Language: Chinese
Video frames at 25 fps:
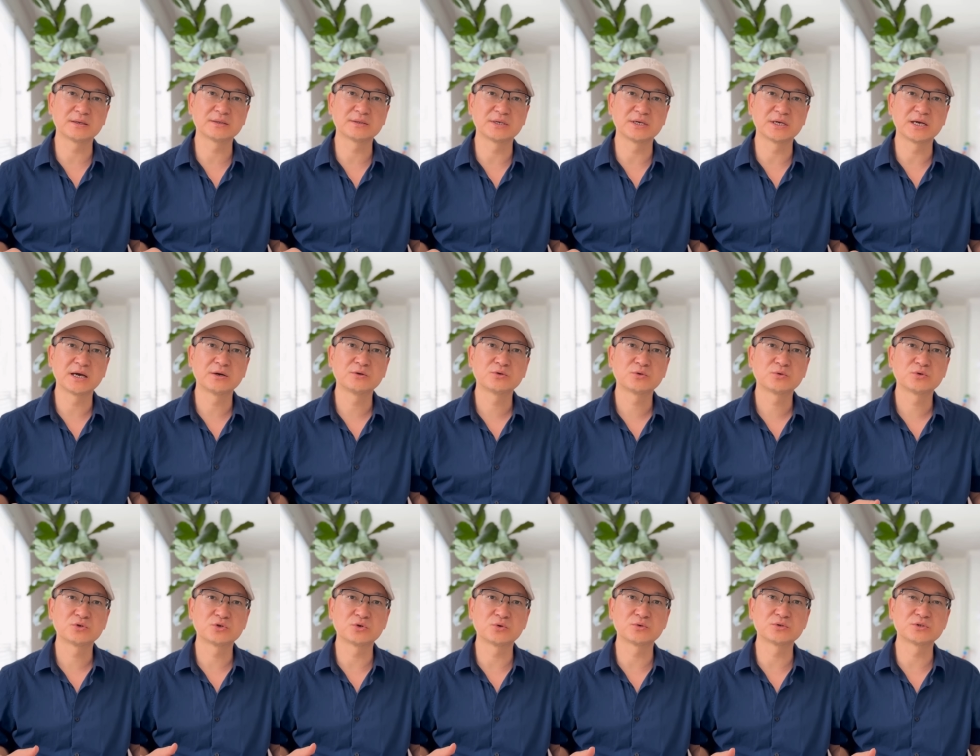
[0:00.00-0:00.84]
这两
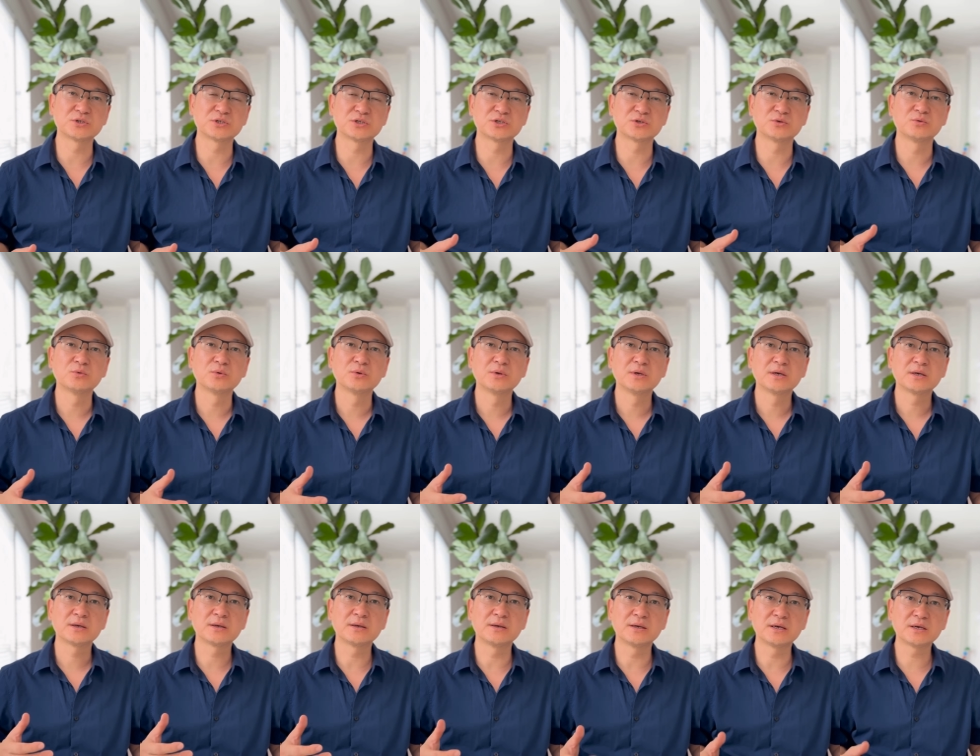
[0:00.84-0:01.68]
种种子食物
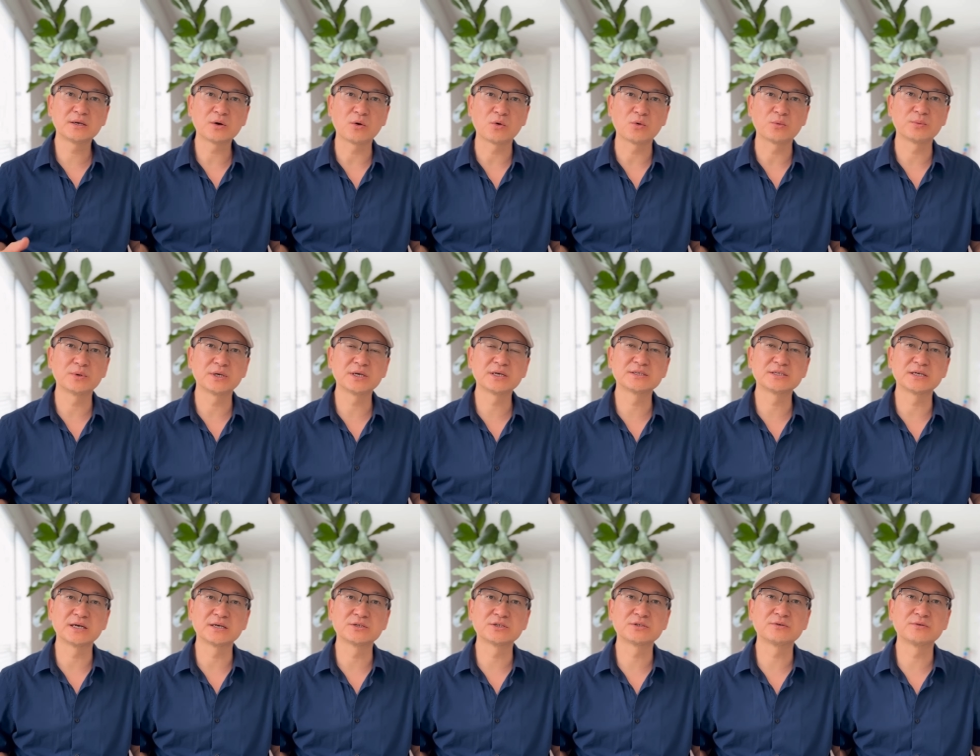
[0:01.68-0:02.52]
呢，它的欧米伽
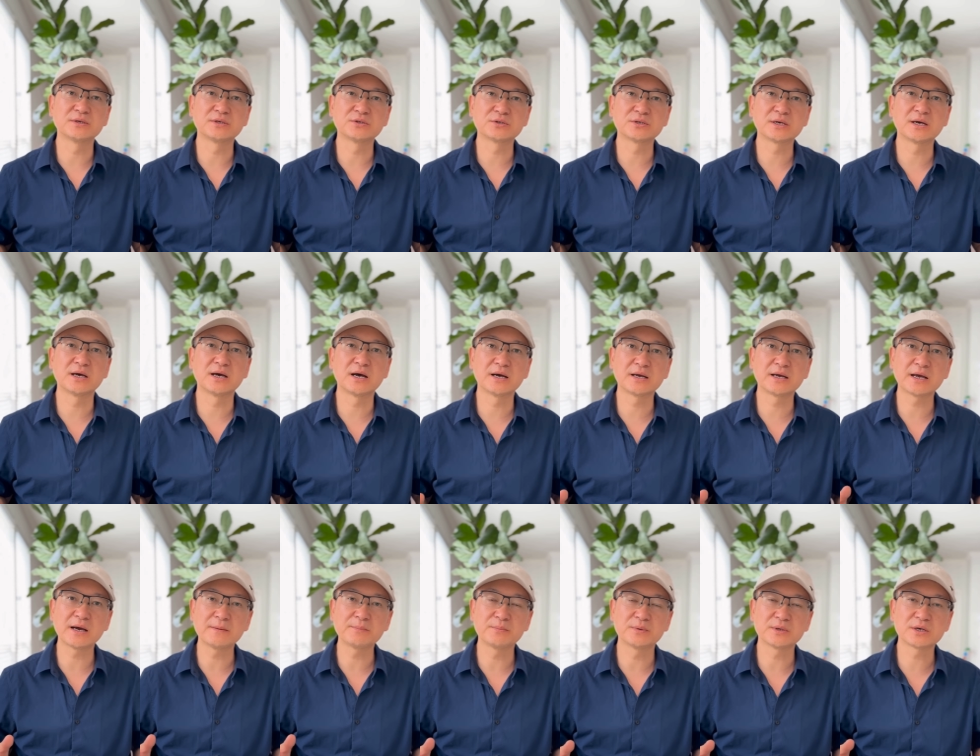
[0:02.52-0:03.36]
三脂肪酸的含
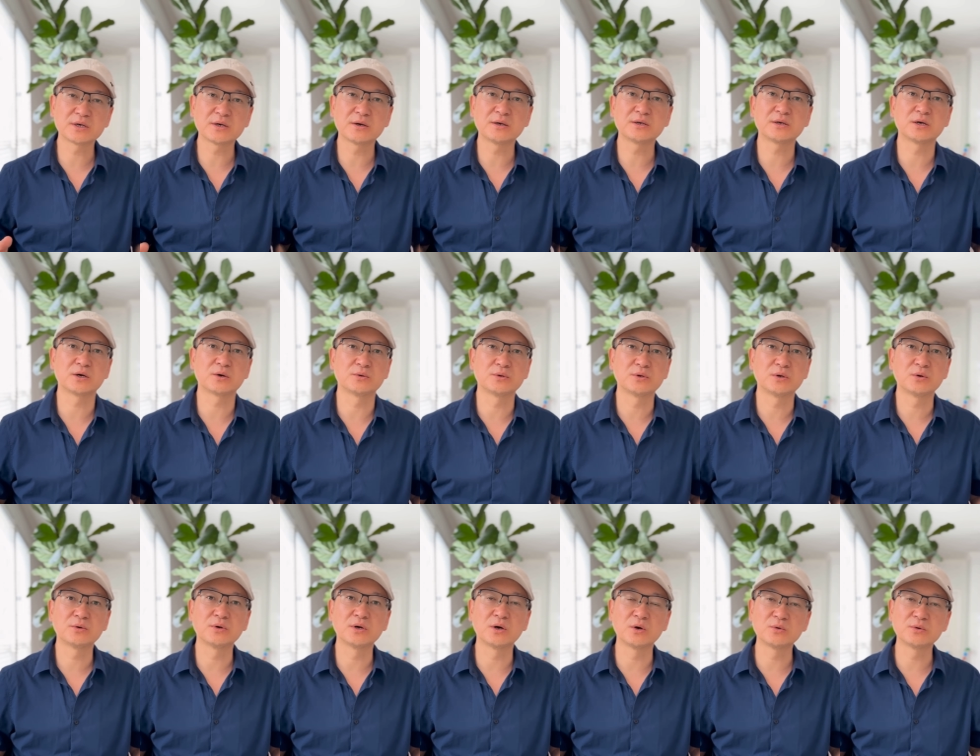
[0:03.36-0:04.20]
量比核桃
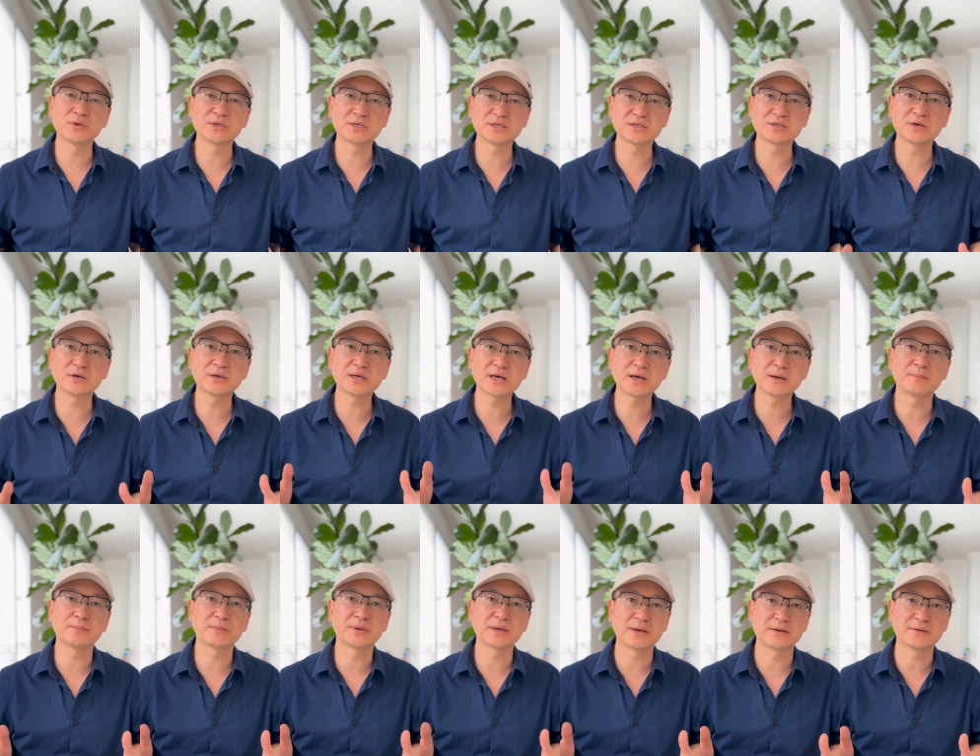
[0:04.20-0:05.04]
要高一到
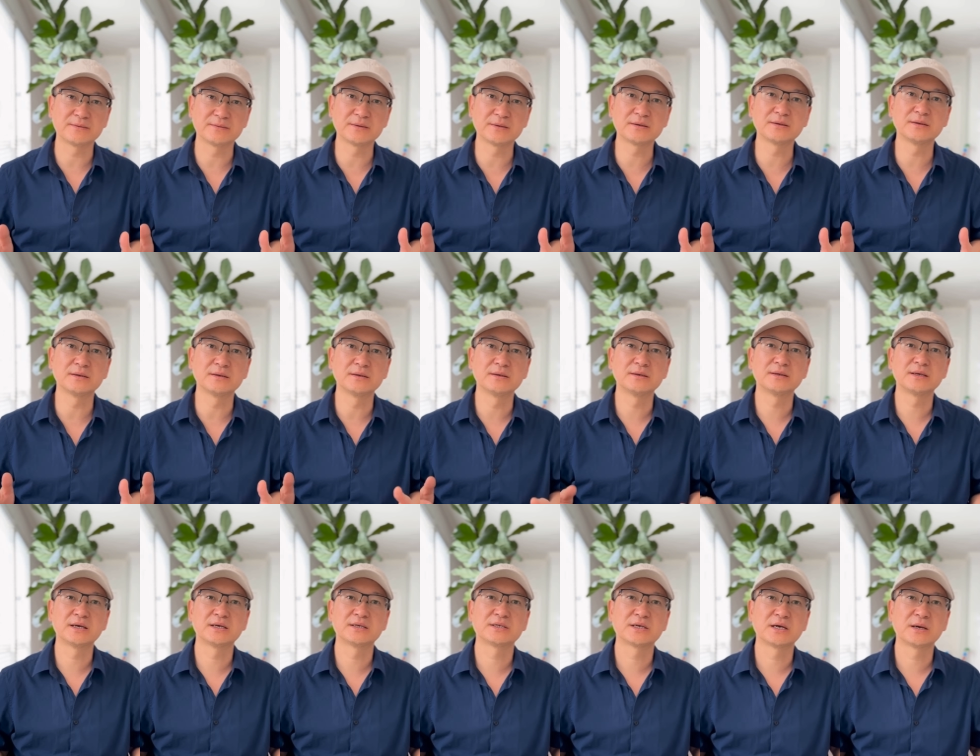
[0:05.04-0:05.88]
两倍，
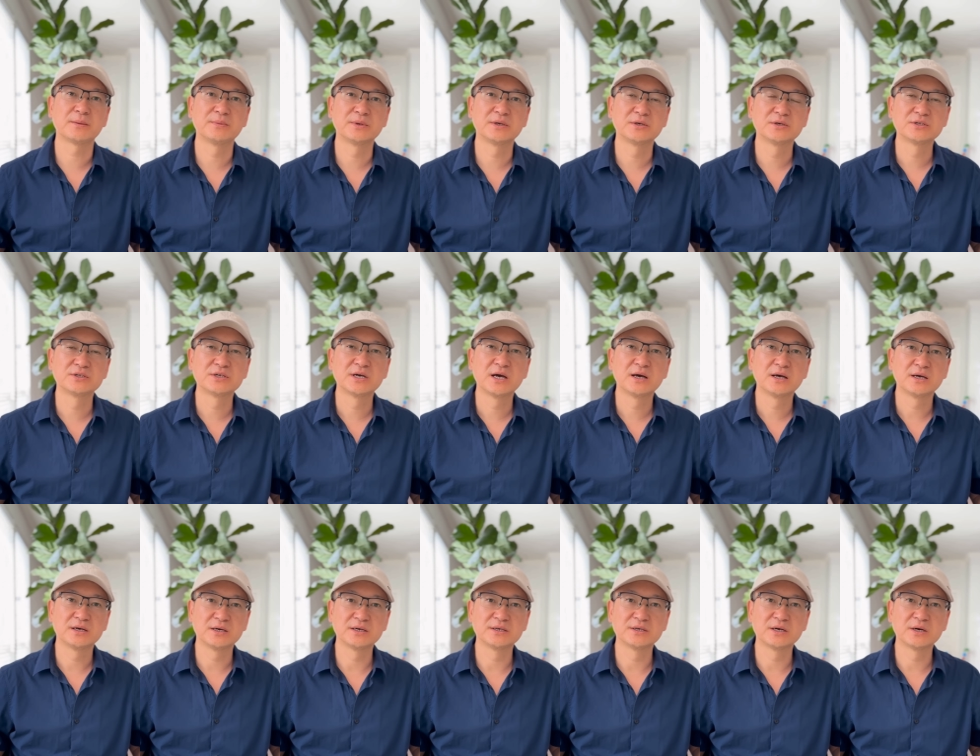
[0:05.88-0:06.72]
但是相比之下，
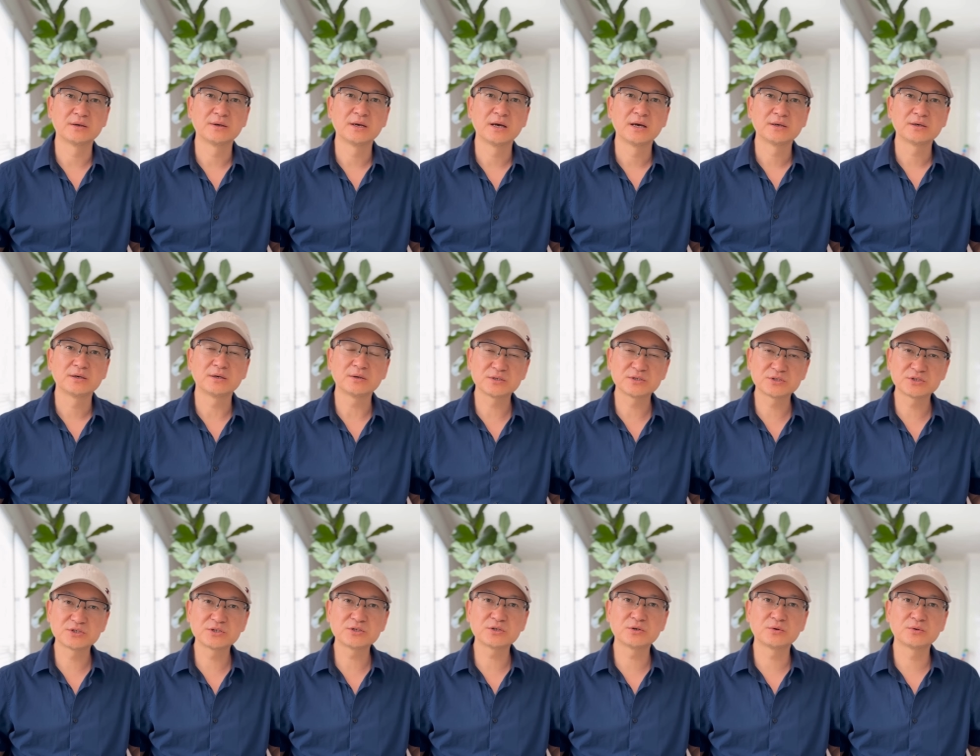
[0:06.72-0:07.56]
核桃呢可能
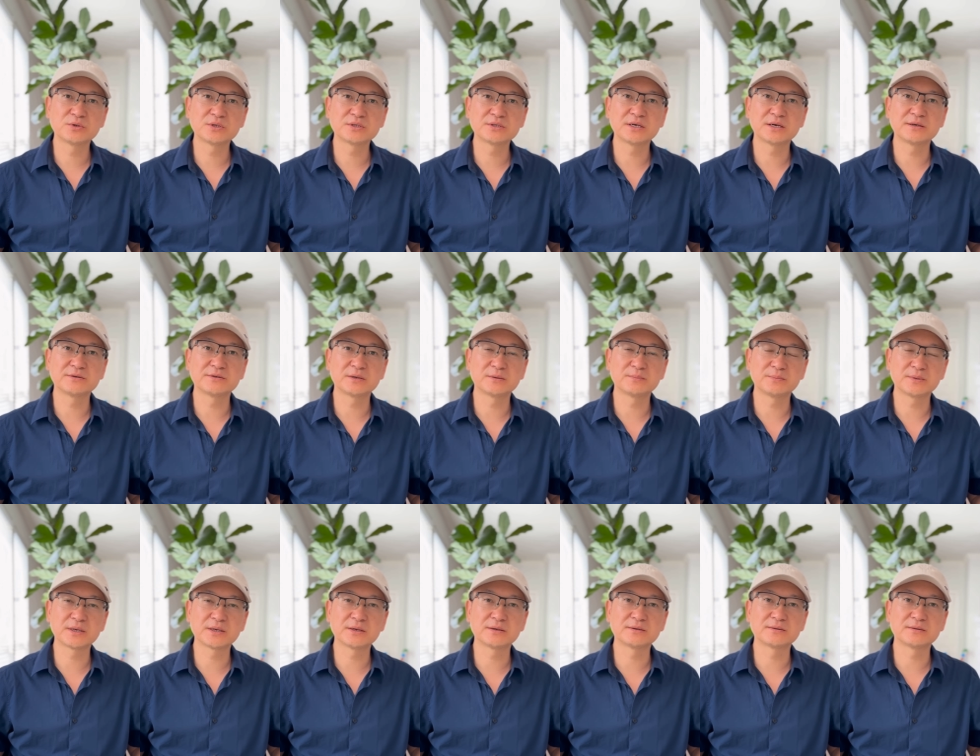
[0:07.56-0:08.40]
食用更加方
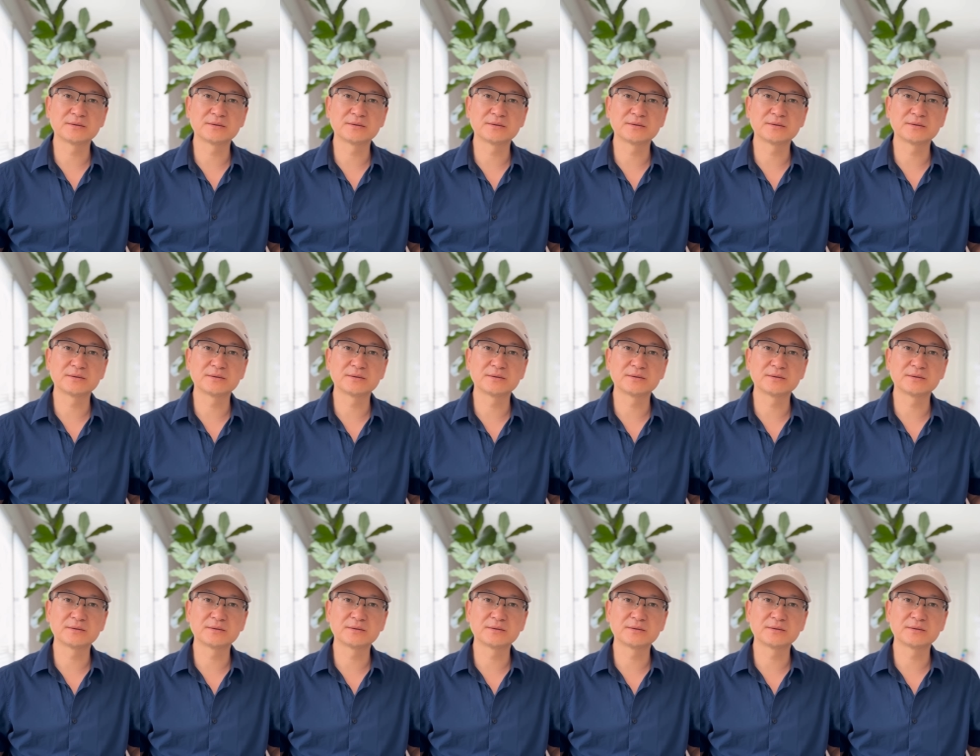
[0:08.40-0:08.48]
便。